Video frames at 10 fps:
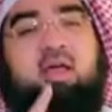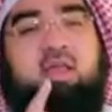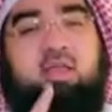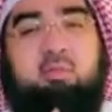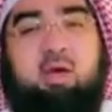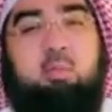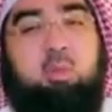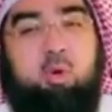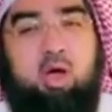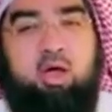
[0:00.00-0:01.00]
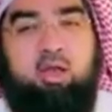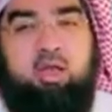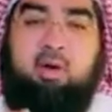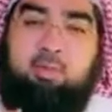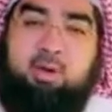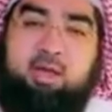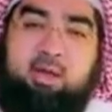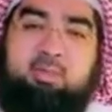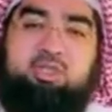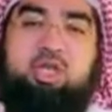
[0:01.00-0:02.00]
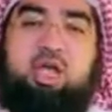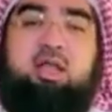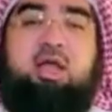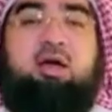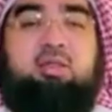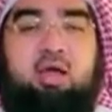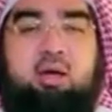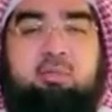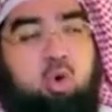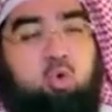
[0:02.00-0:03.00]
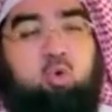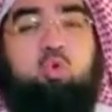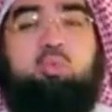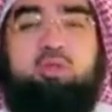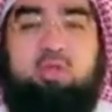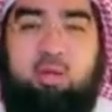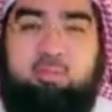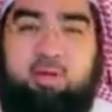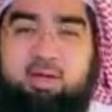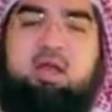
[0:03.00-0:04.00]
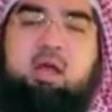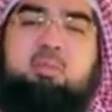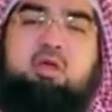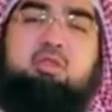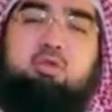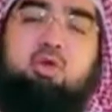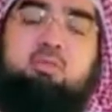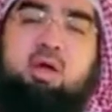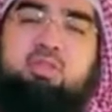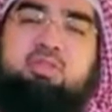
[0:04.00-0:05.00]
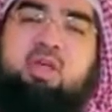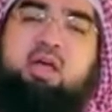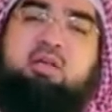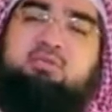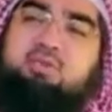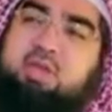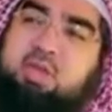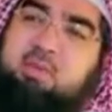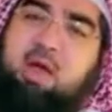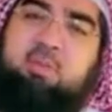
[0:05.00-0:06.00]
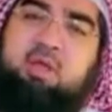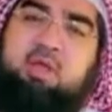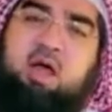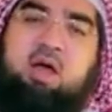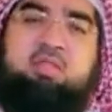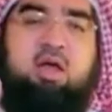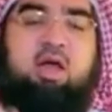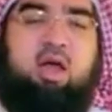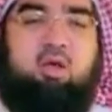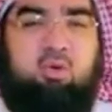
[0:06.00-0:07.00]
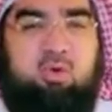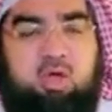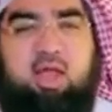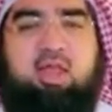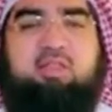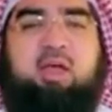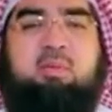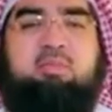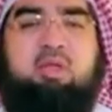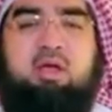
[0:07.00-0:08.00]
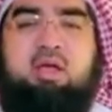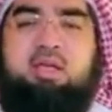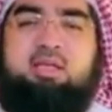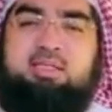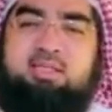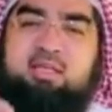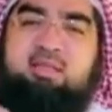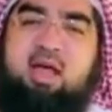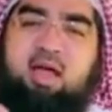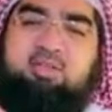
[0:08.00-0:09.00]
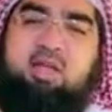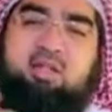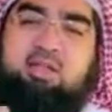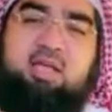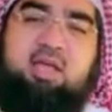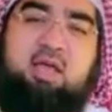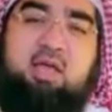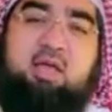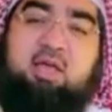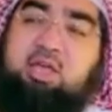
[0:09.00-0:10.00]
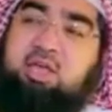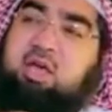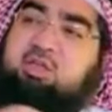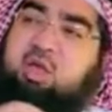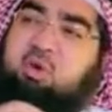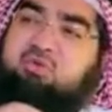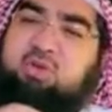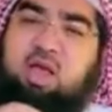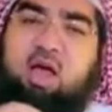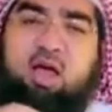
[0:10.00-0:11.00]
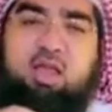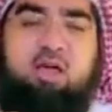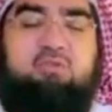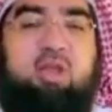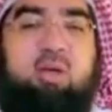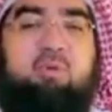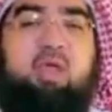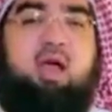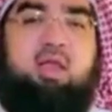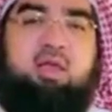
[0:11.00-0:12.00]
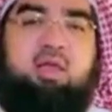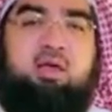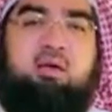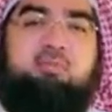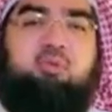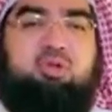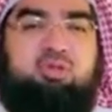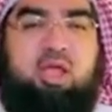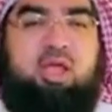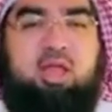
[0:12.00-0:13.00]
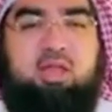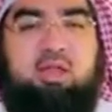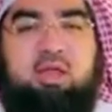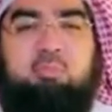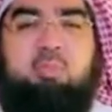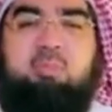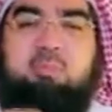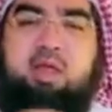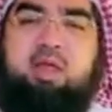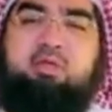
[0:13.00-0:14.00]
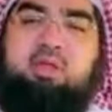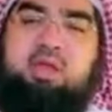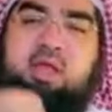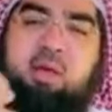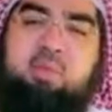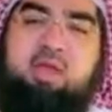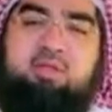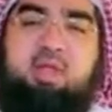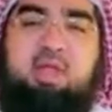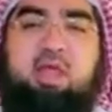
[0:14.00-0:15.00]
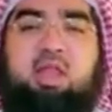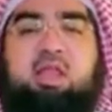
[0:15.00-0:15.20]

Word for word: قطعها الإمام البخاري ما بين المشي على الأقدام وركوب الدابة أرى من الظلم الطعن في إمام هذا حاله الذي أمضى 16 سنة يقطع فيها آلاف الأميال مرتحلا من بلد إلى بلد